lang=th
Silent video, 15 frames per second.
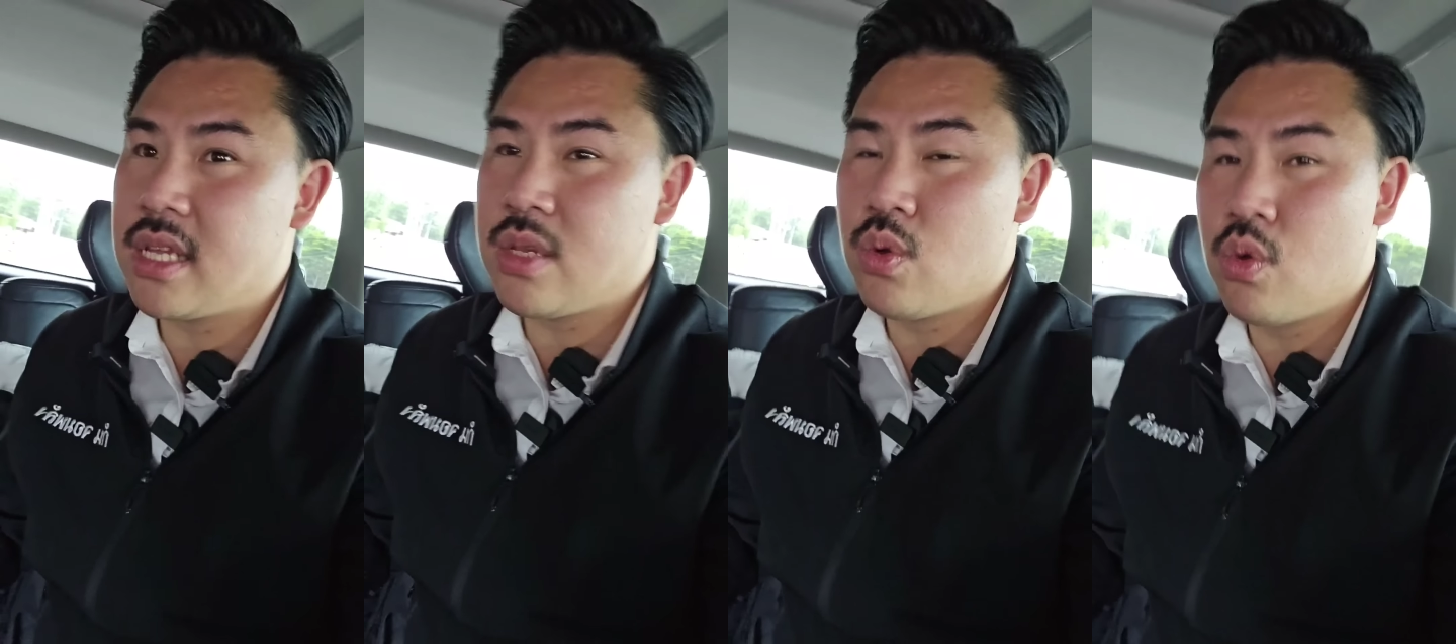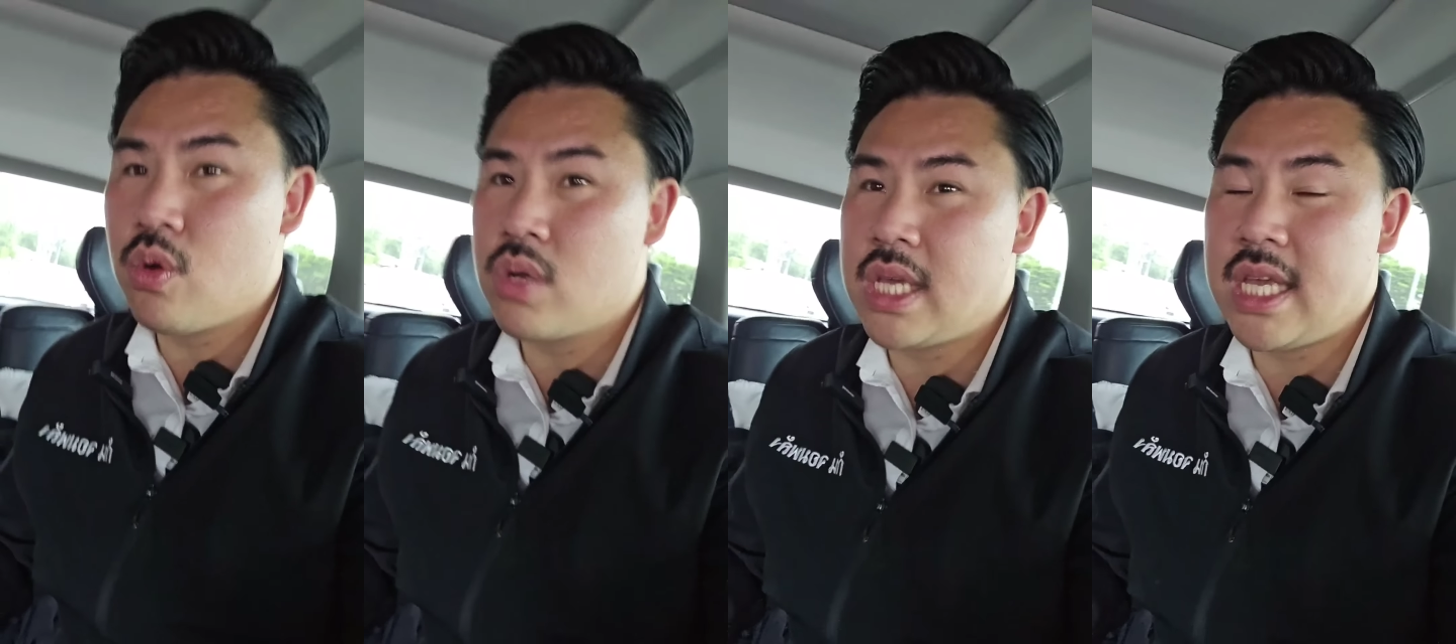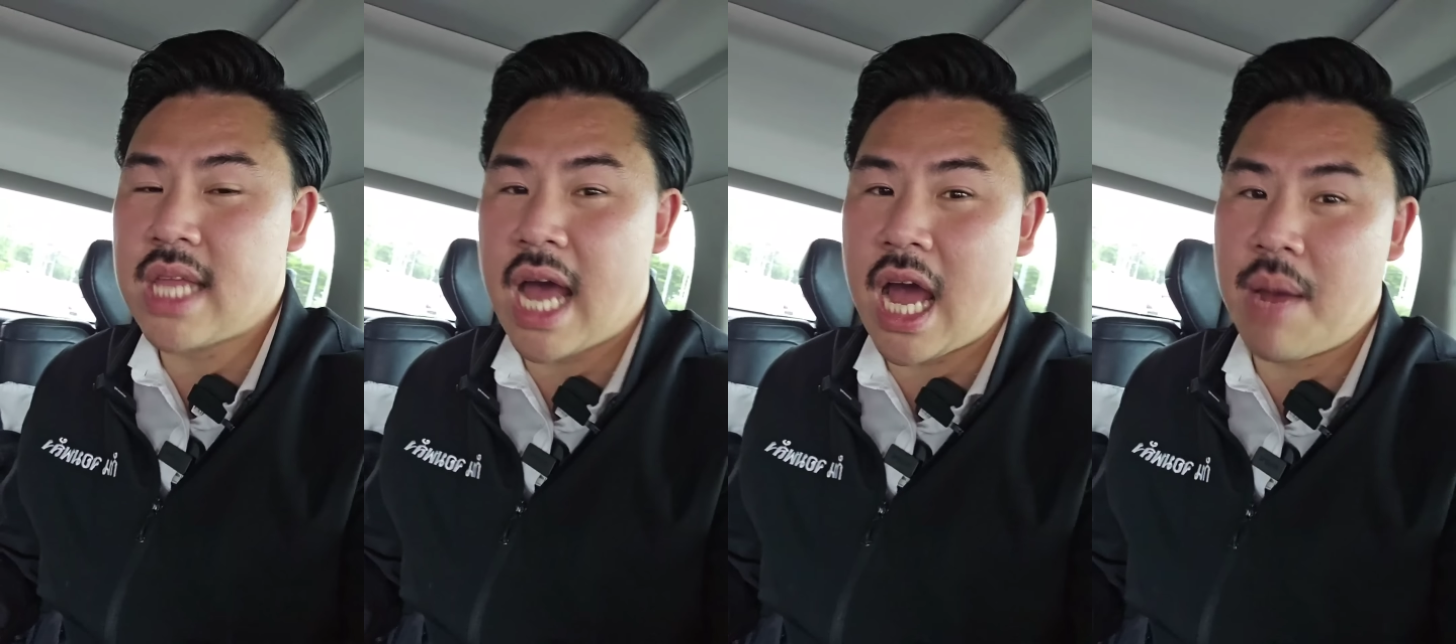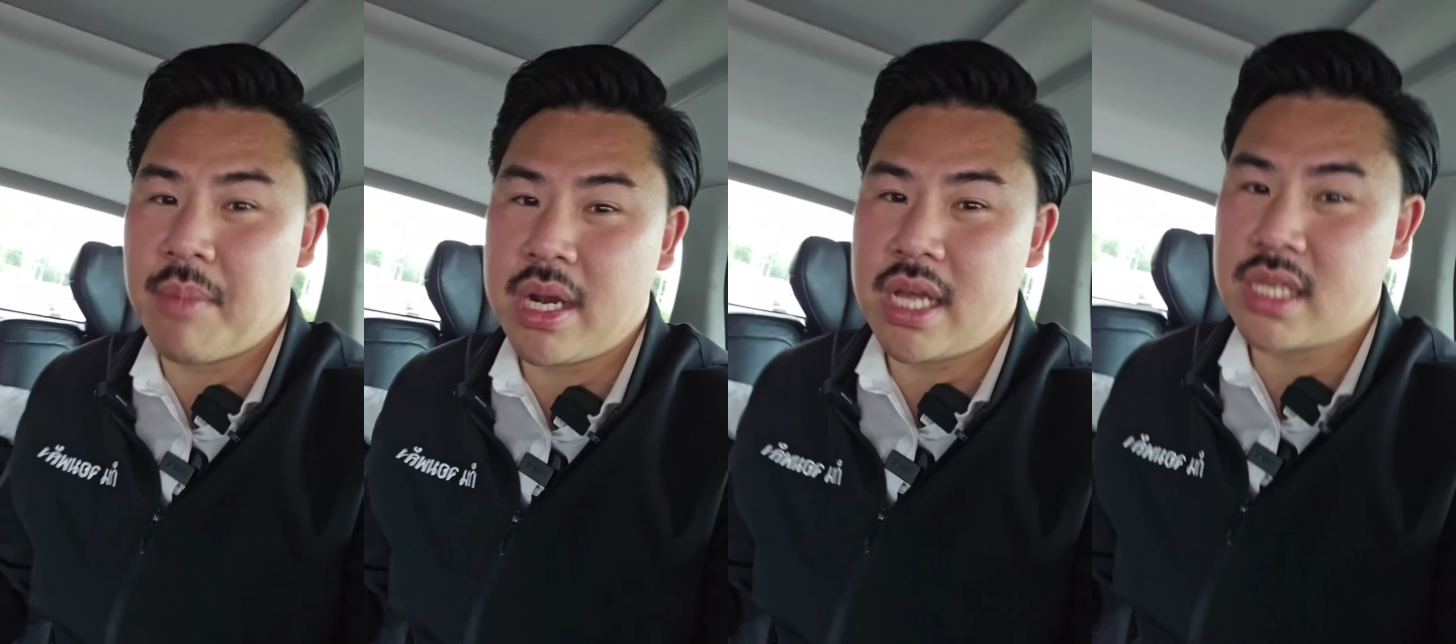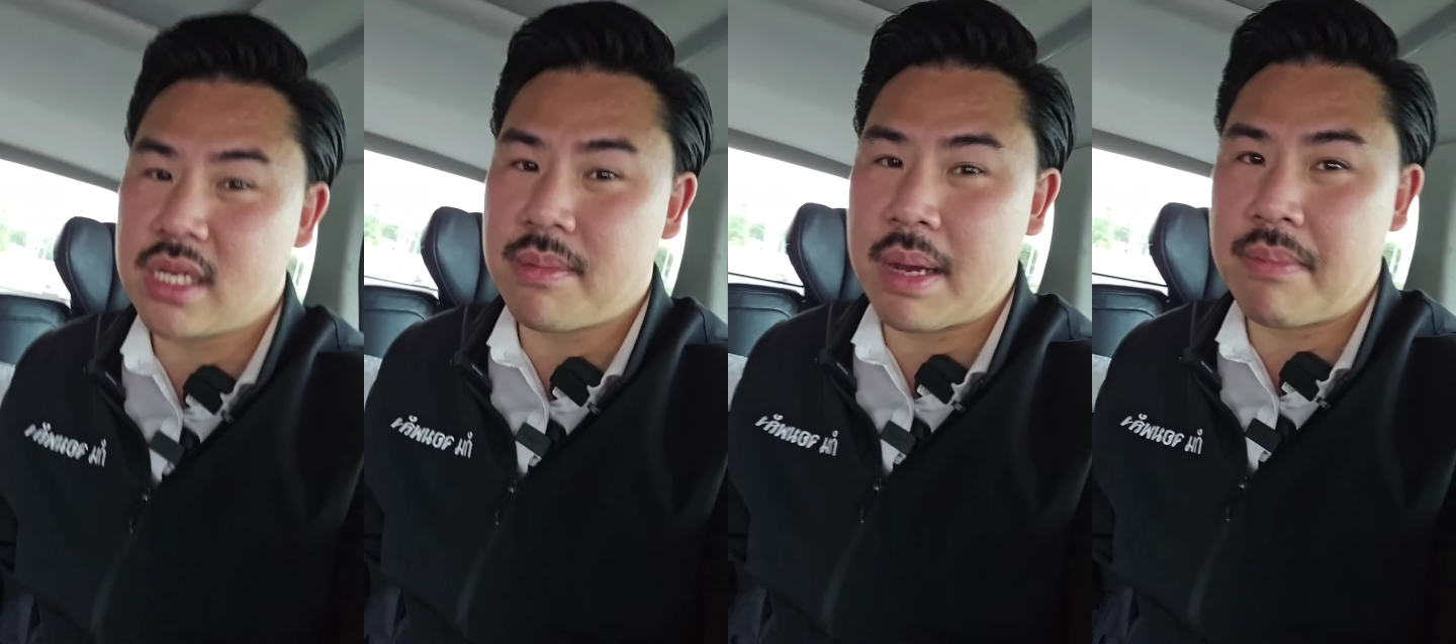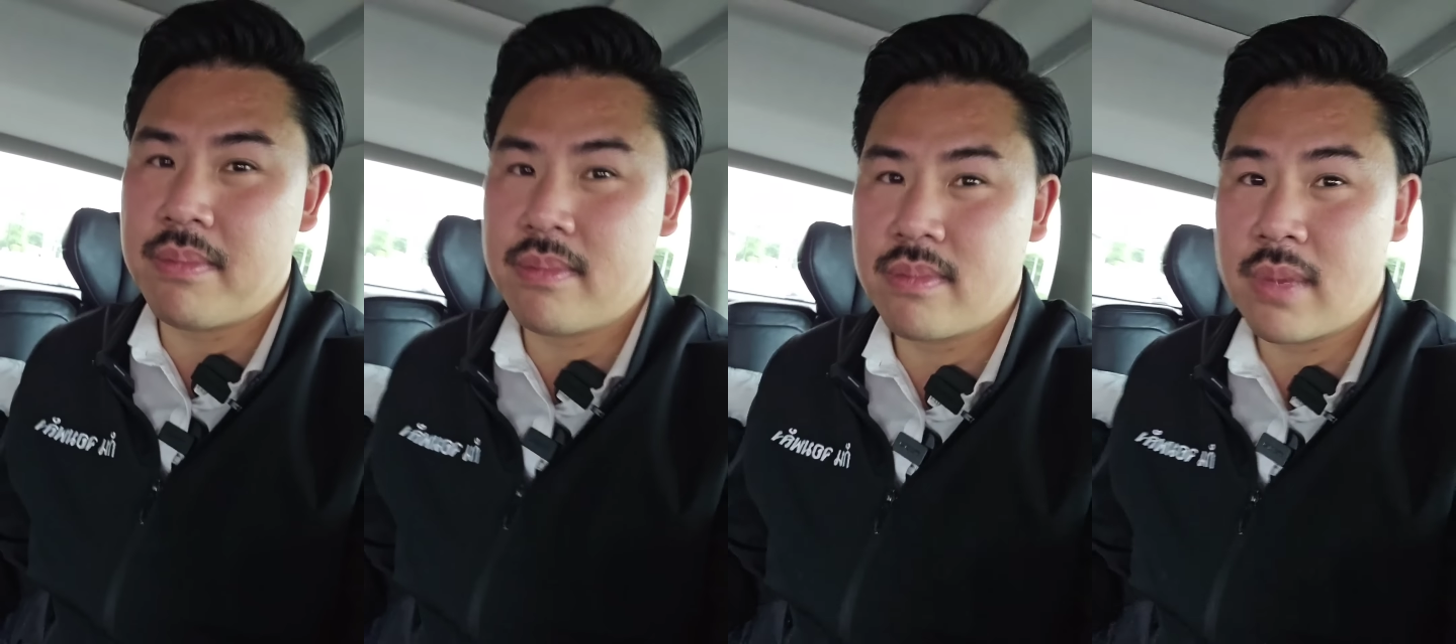ดูทีท่าเหมือนเนี่ยจะแบบ
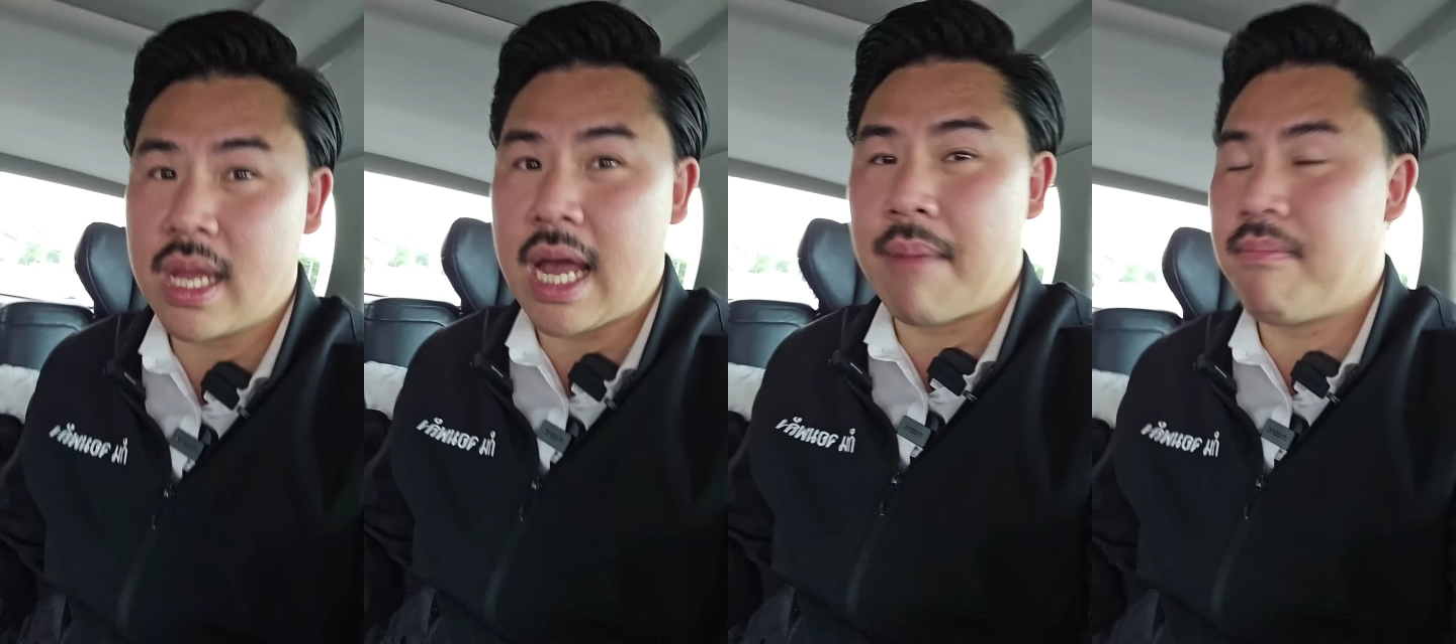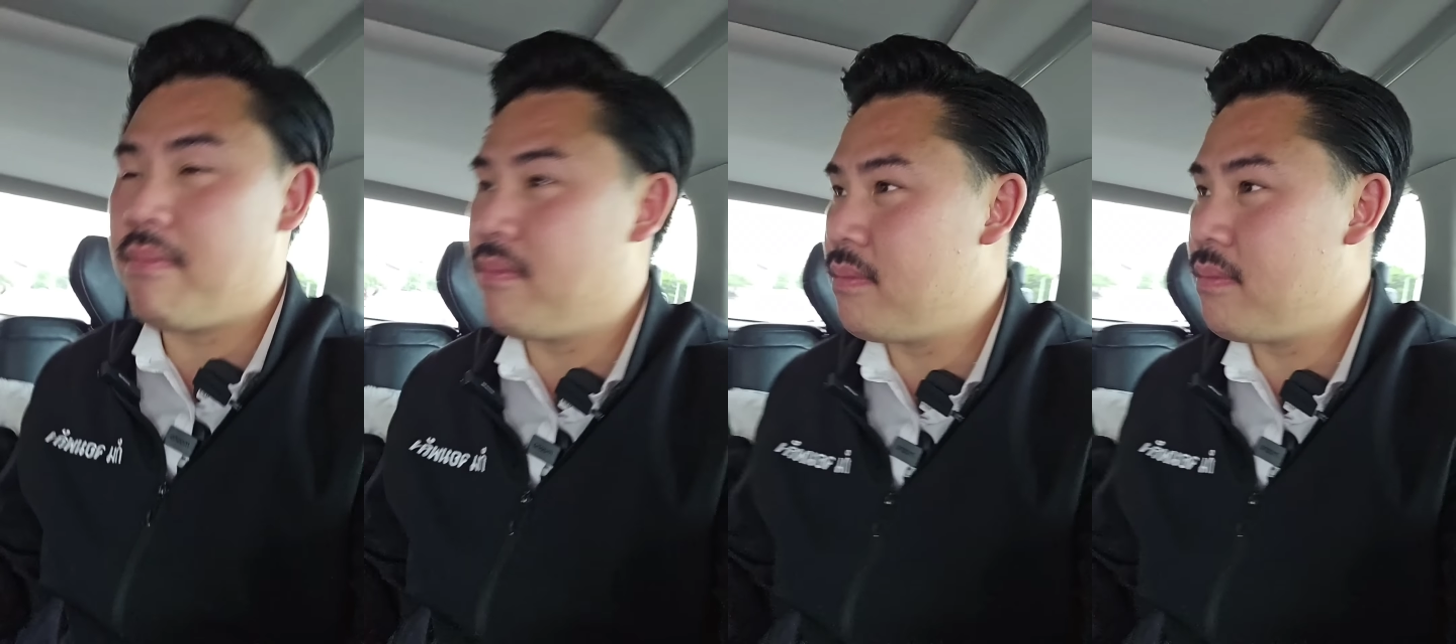กลับ